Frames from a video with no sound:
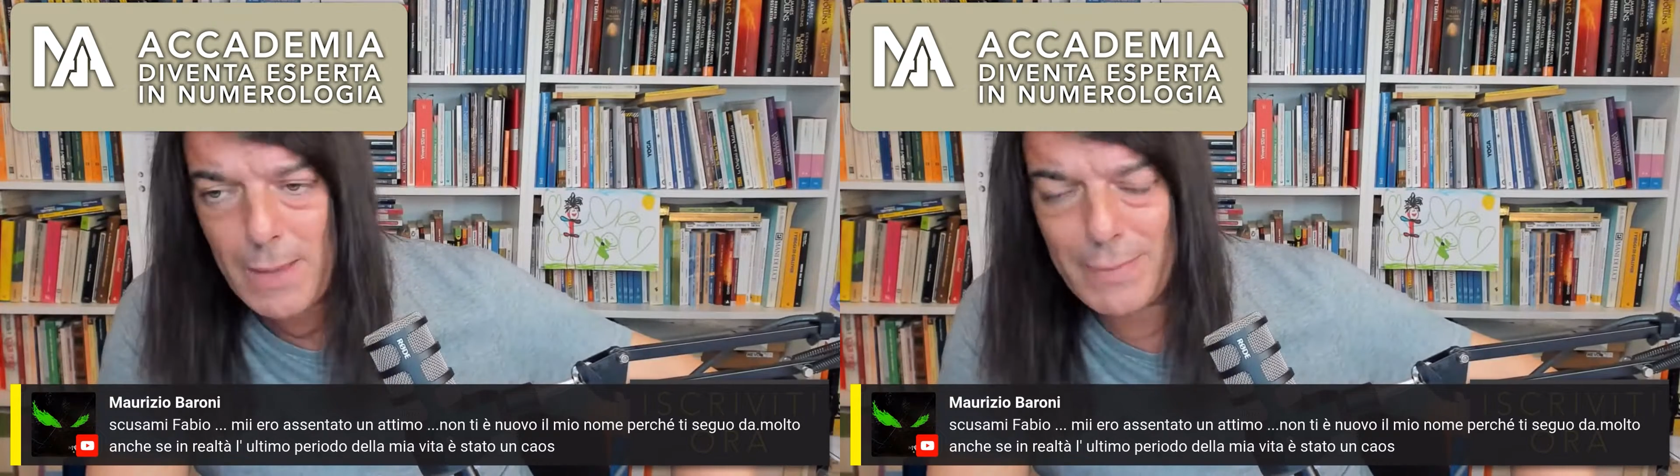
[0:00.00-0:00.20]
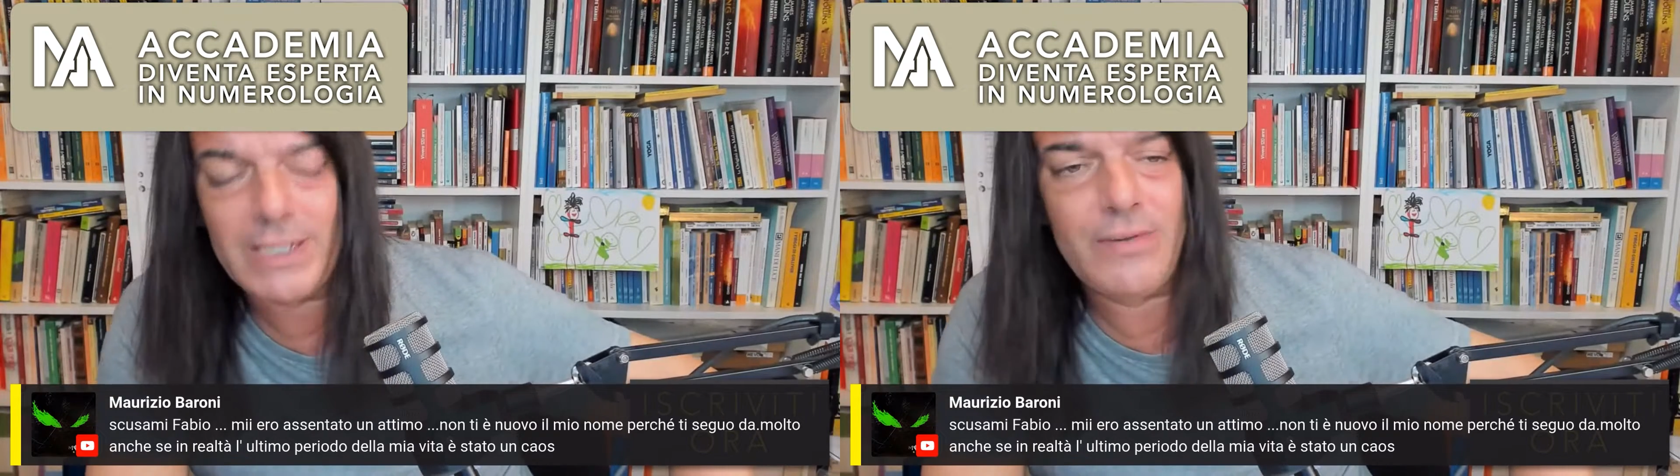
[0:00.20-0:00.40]

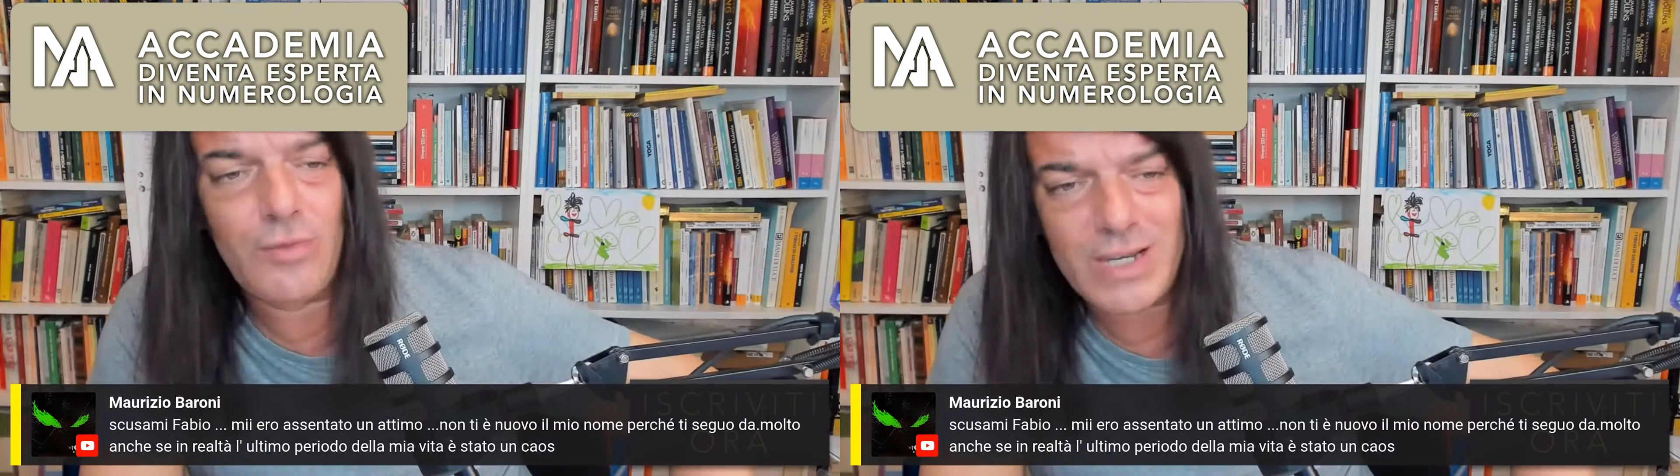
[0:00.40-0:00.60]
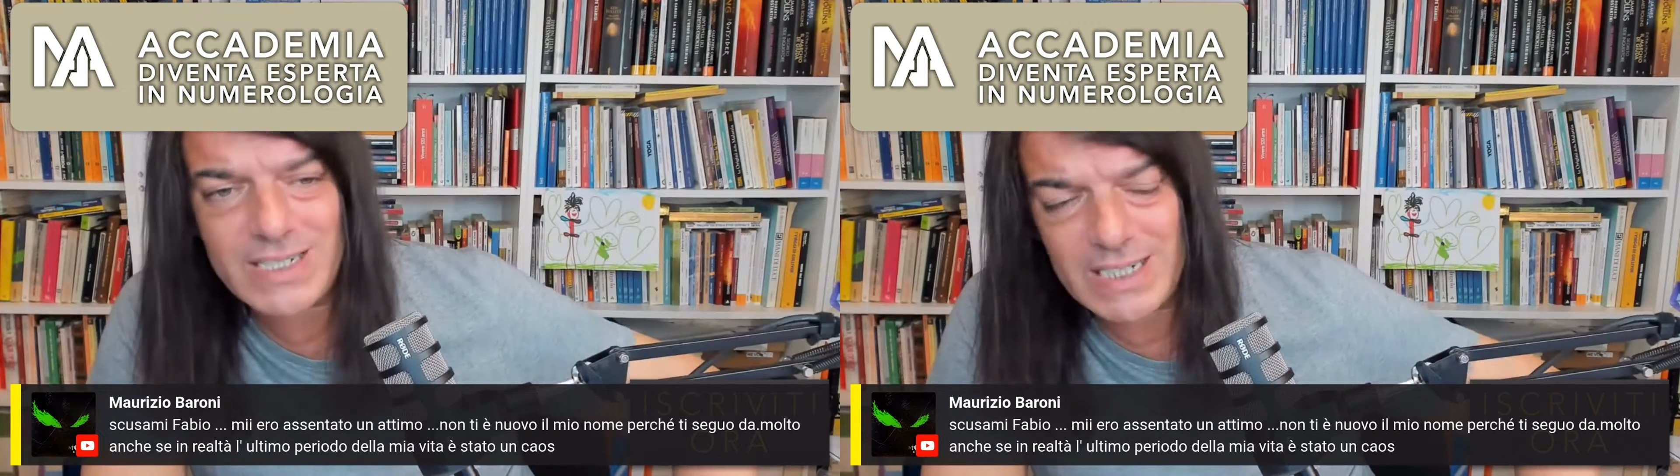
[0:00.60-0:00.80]
ma
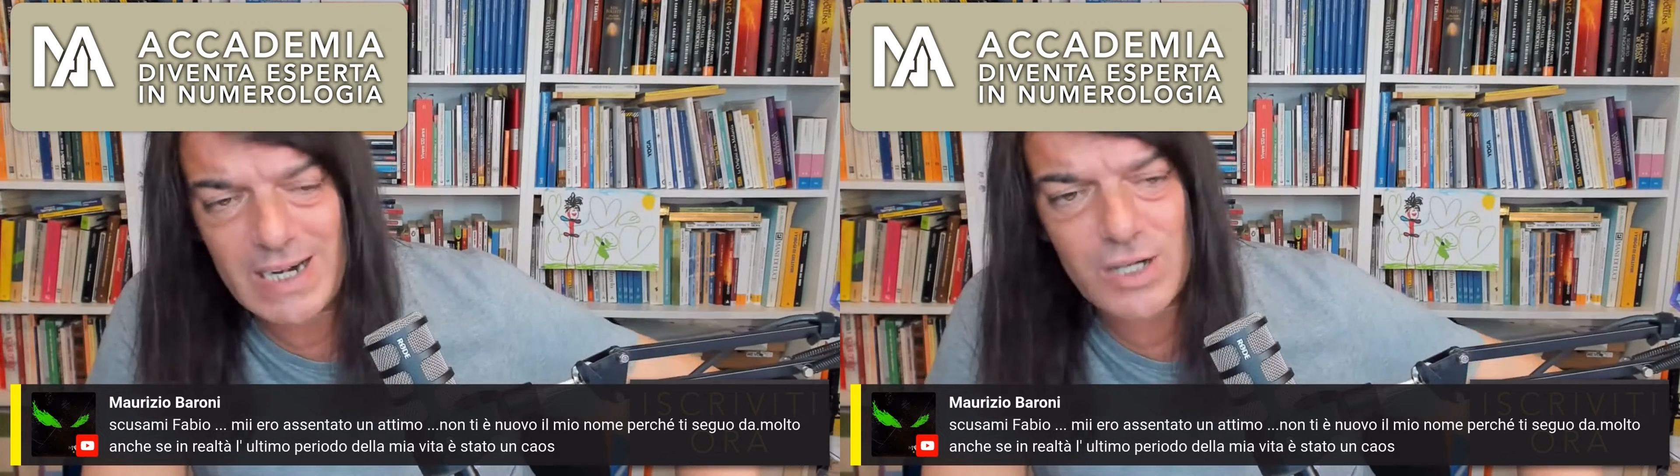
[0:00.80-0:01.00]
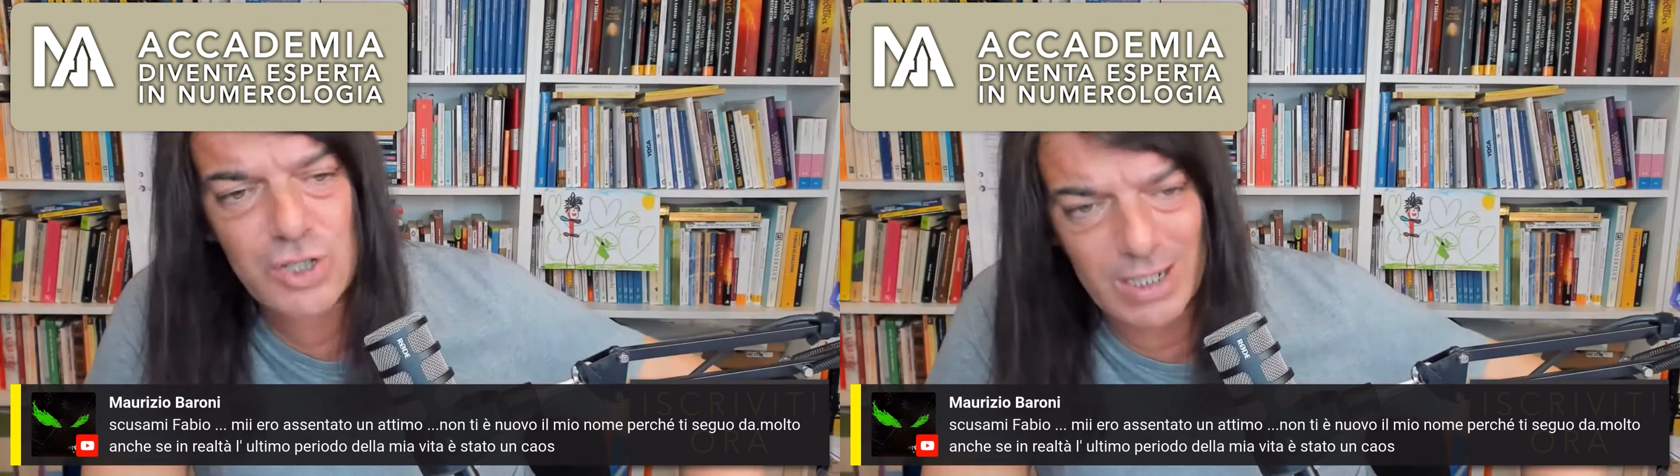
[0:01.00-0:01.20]
devo
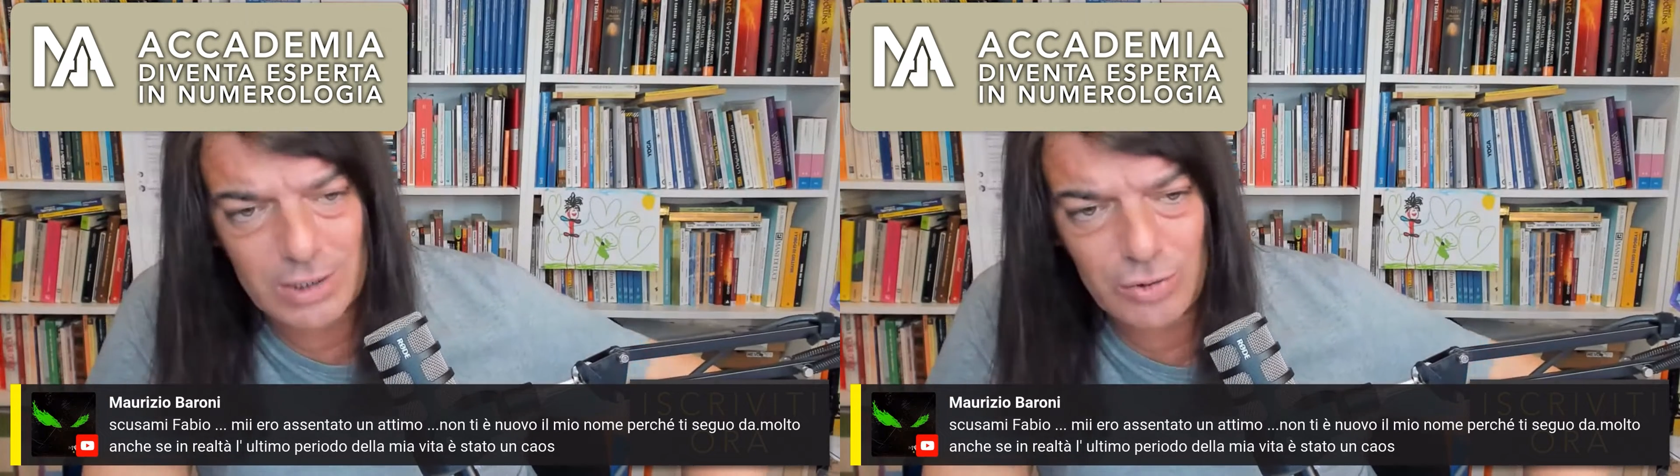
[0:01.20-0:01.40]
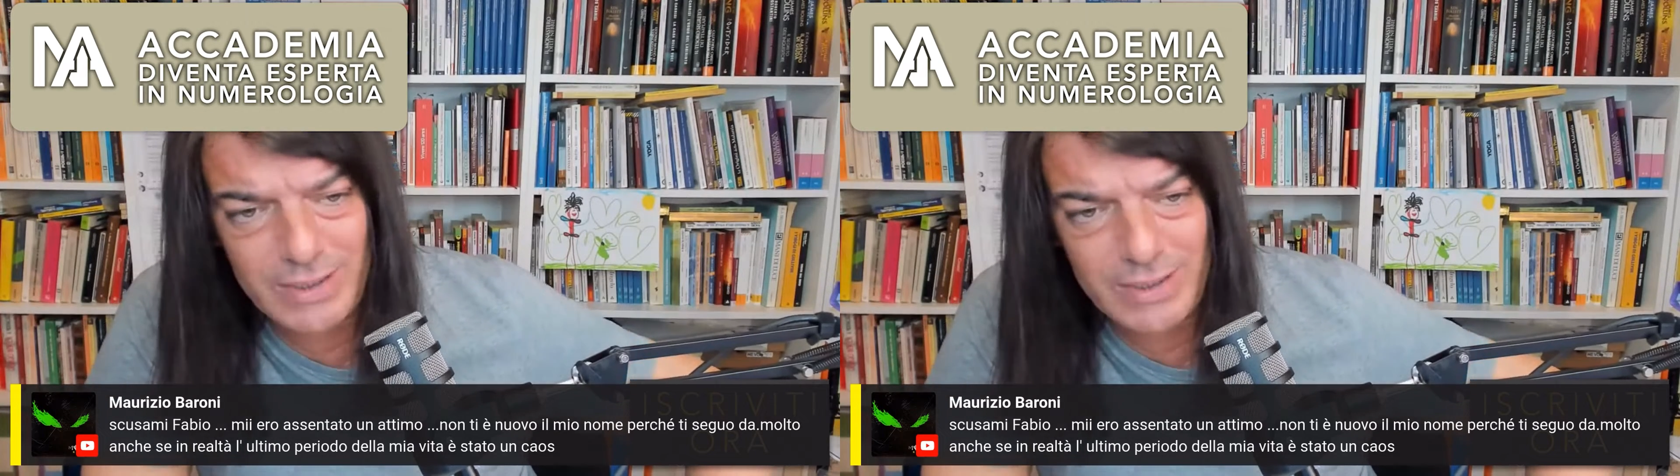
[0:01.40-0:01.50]
essere lasciato